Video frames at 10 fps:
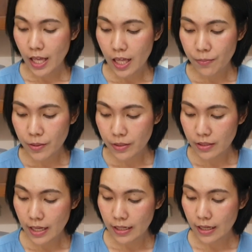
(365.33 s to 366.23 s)
ถ้าเพื่
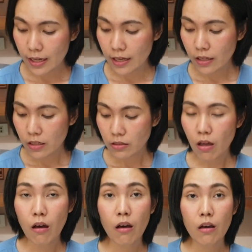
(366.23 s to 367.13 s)
อนๆนะคะท
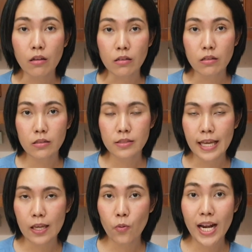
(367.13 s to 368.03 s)
อด
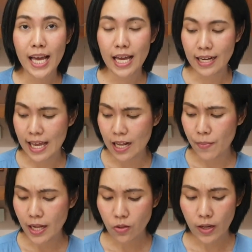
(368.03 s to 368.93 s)
ใช้เวลานาน
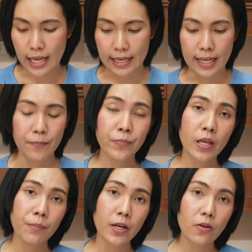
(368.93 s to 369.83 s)
มากเท่าไหร่ค่ะ
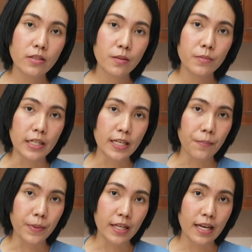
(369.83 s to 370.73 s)
มันก็จะเหมือนกับ
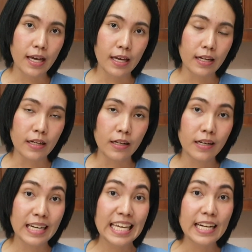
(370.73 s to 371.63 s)
เป็นการ
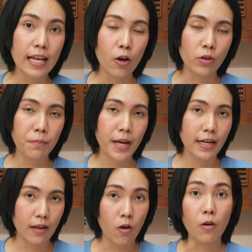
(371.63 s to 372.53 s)
รีดเอาน้ำมัน
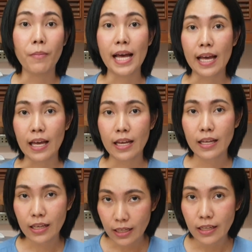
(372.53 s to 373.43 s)
ออกมา
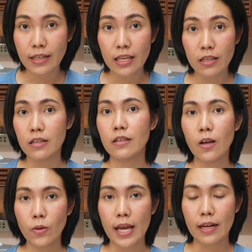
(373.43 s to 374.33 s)
ได้เยอะ
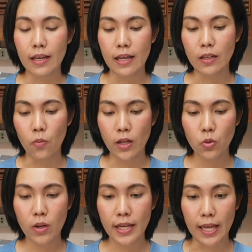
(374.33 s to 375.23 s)
เท่านั้นนะคะแต่ว่า
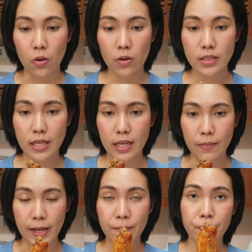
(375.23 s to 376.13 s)
ตัวไก่เขาก็จะเห็น
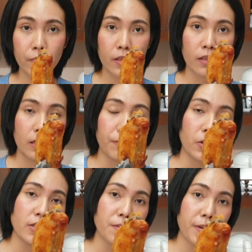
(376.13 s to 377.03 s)
ไหมมัน
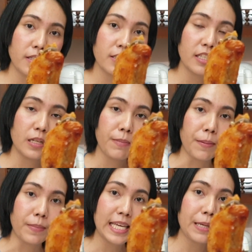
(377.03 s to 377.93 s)
ก็จะเป็นชิ้นแบบ
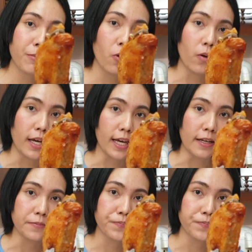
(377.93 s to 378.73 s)
รีบลงอะค่ะ